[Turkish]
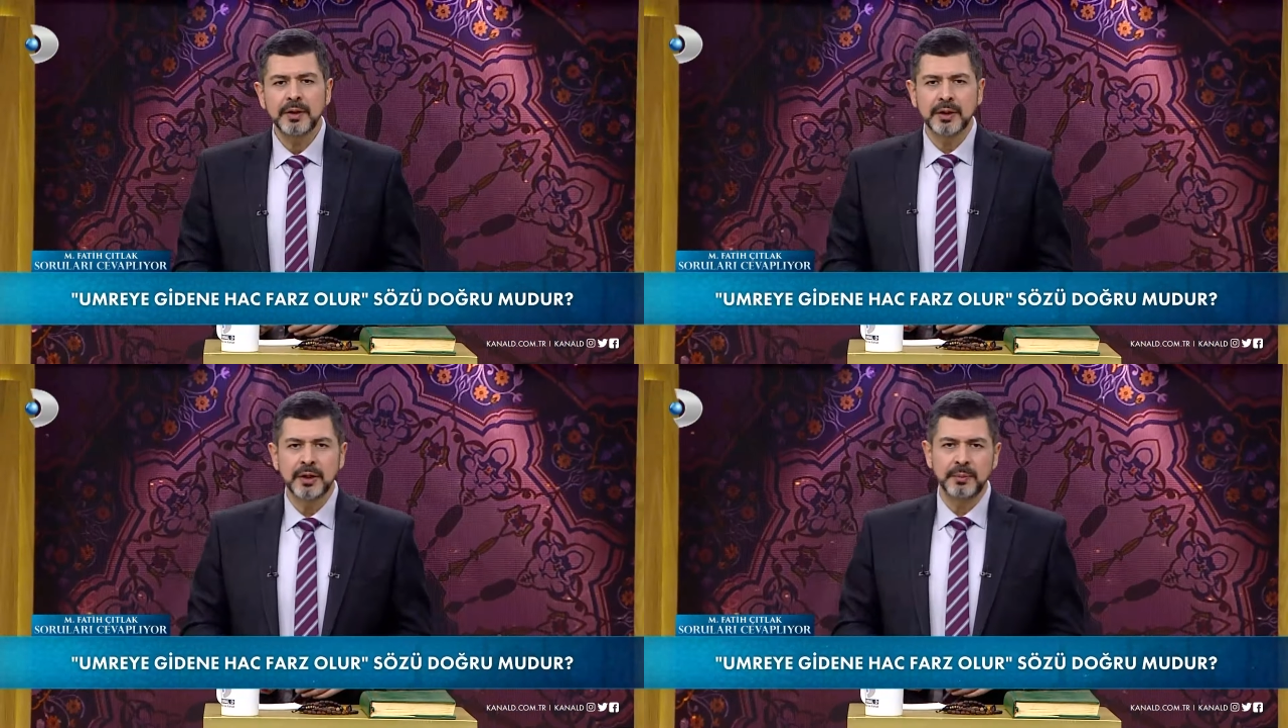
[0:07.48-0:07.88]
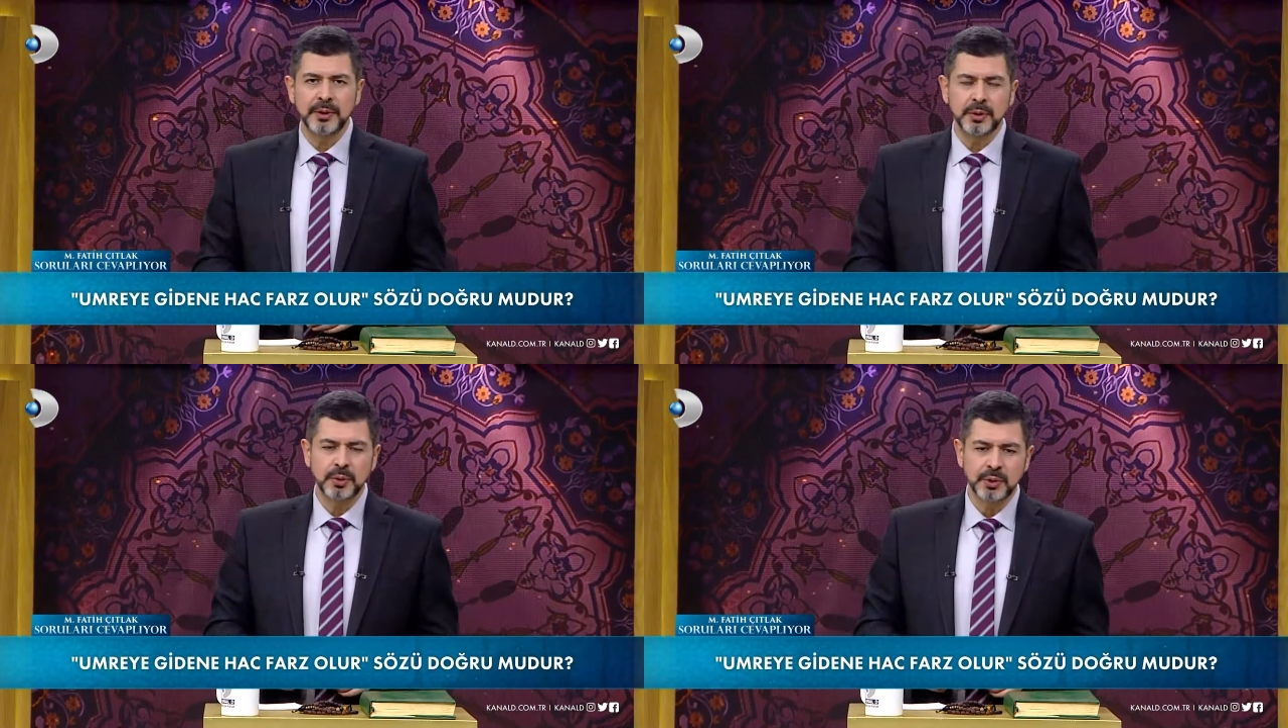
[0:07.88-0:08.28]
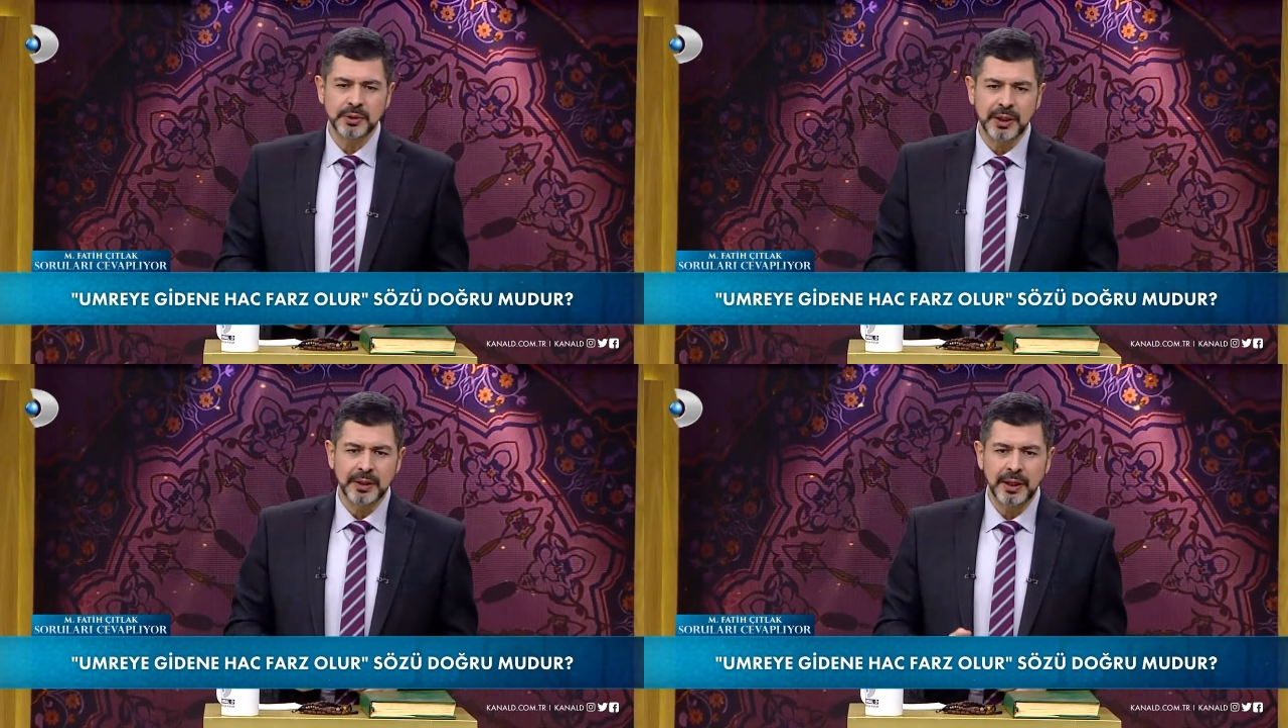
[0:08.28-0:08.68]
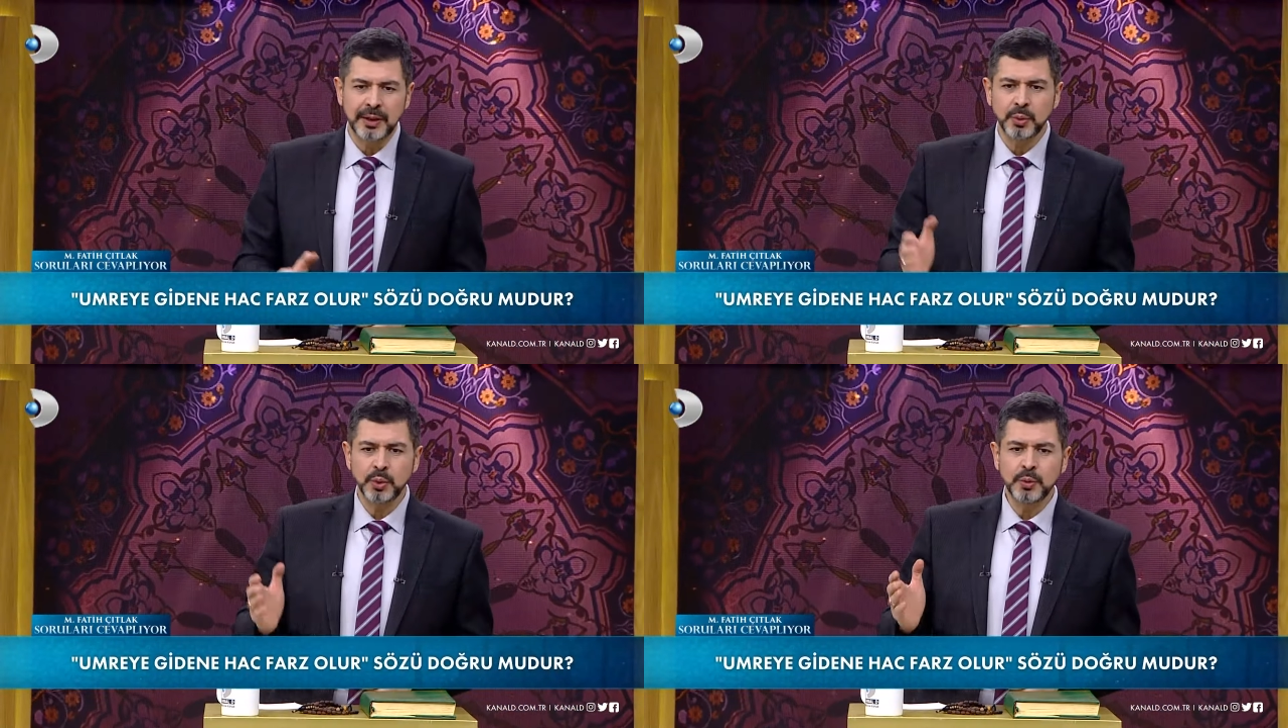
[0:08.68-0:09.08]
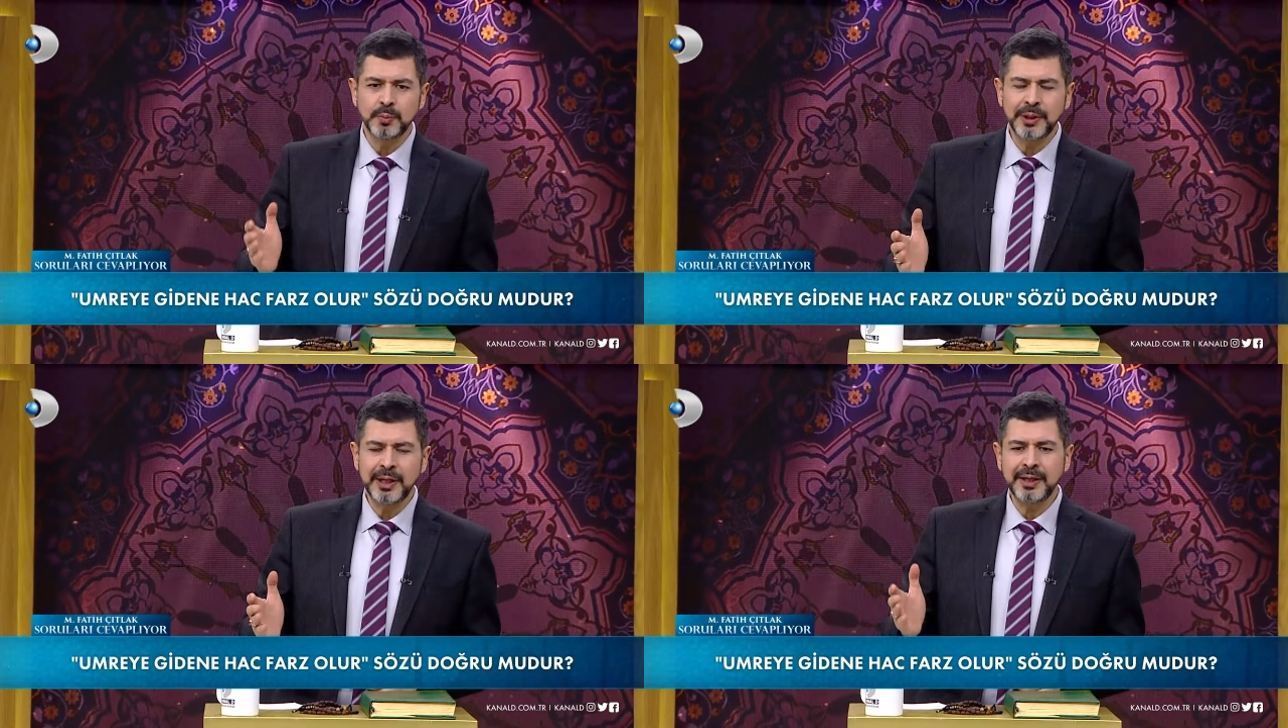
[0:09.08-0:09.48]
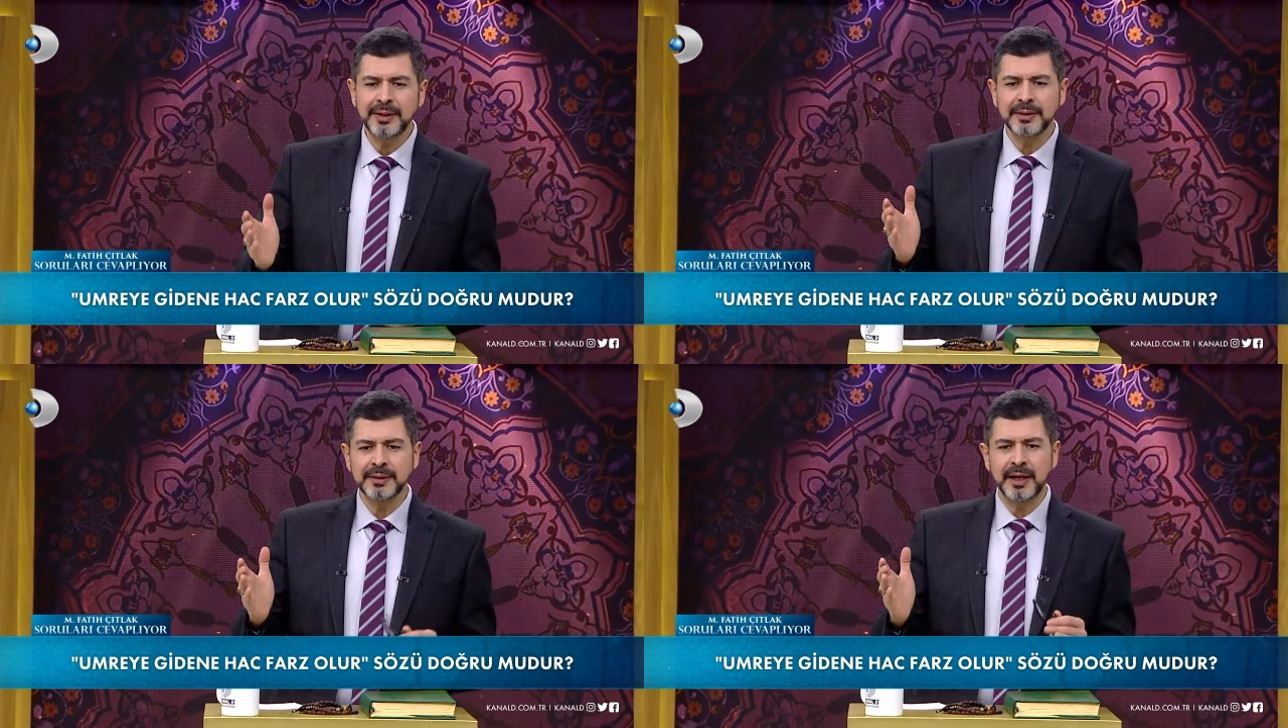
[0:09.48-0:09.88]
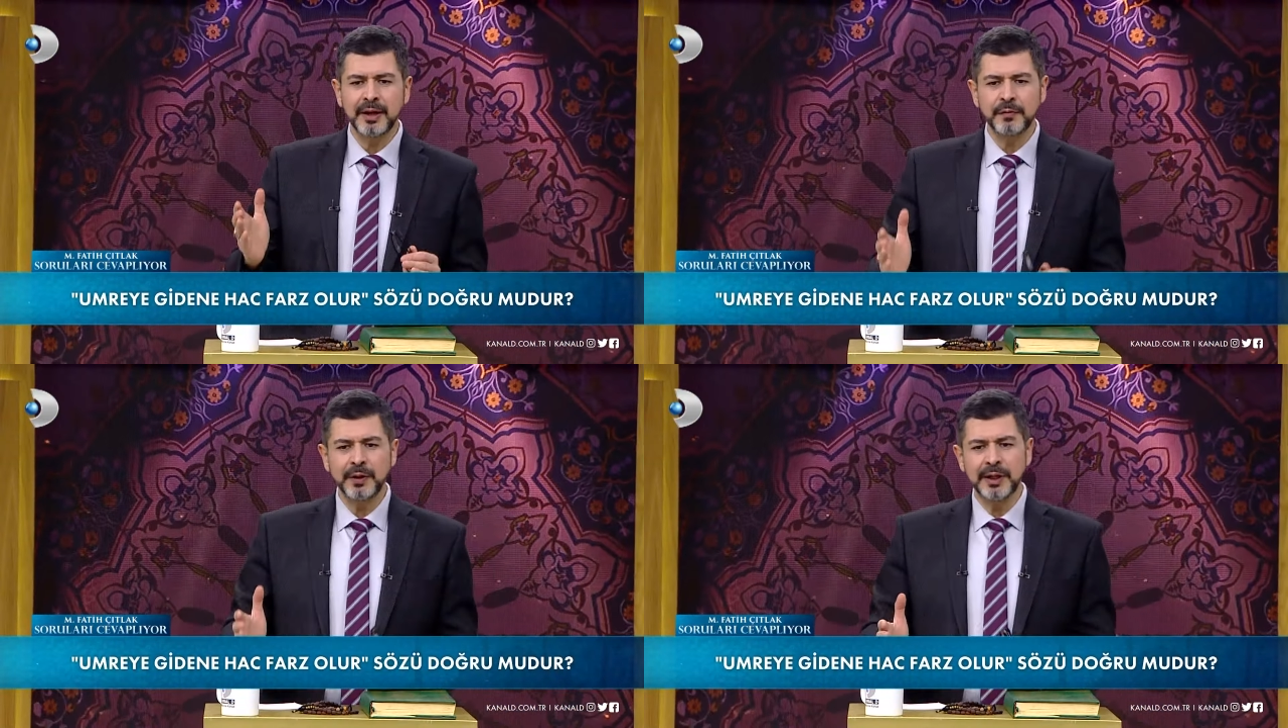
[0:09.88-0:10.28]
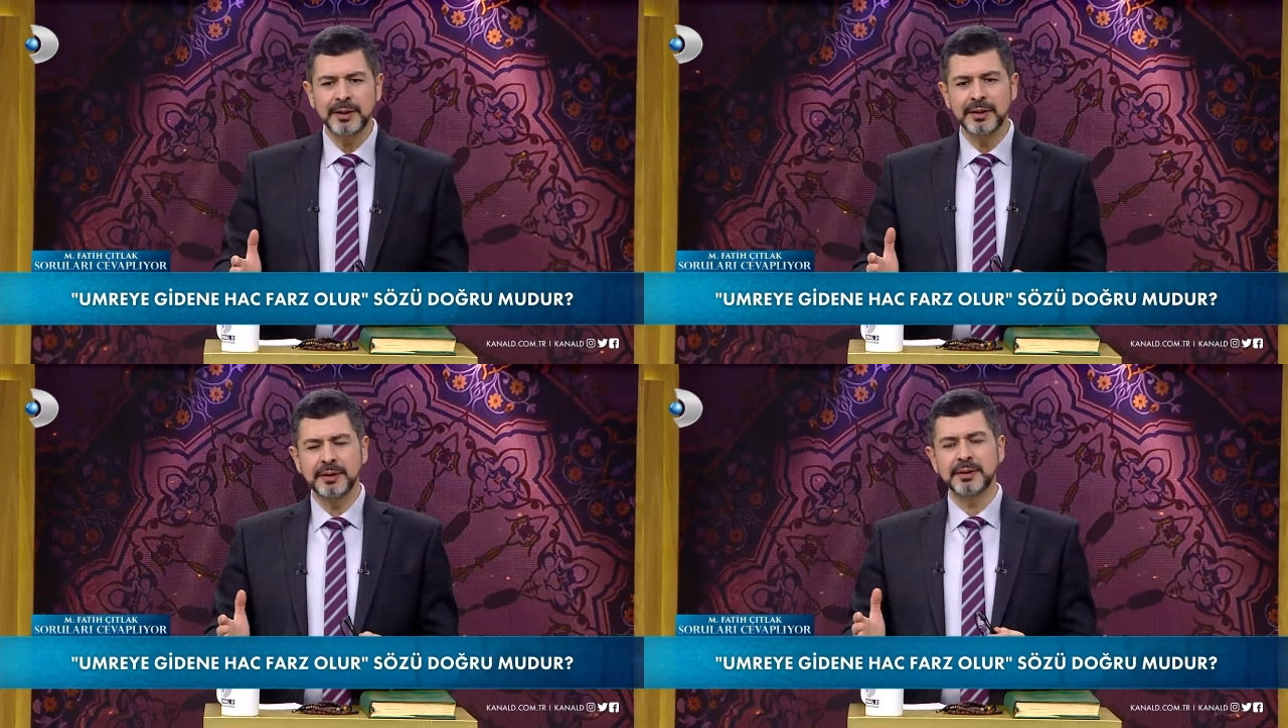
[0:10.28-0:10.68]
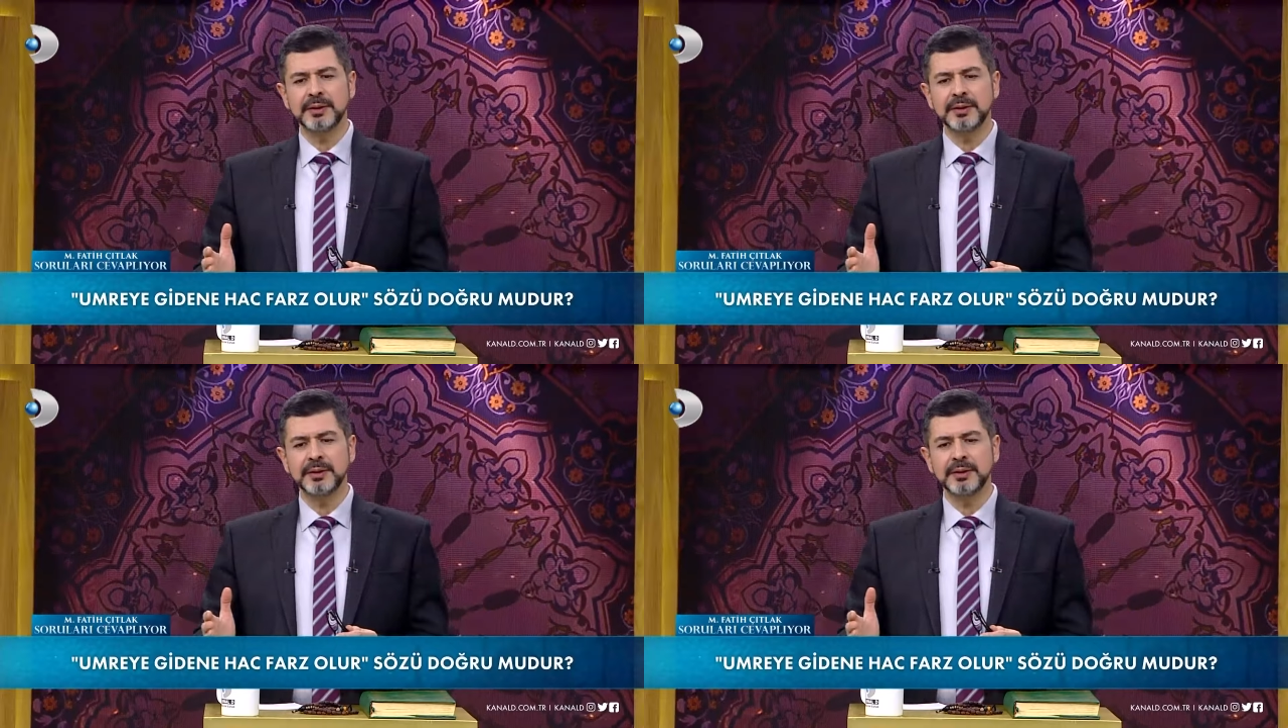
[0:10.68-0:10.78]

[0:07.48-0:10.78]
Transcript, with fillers: kıymetli dostlar yani umre nafiledir,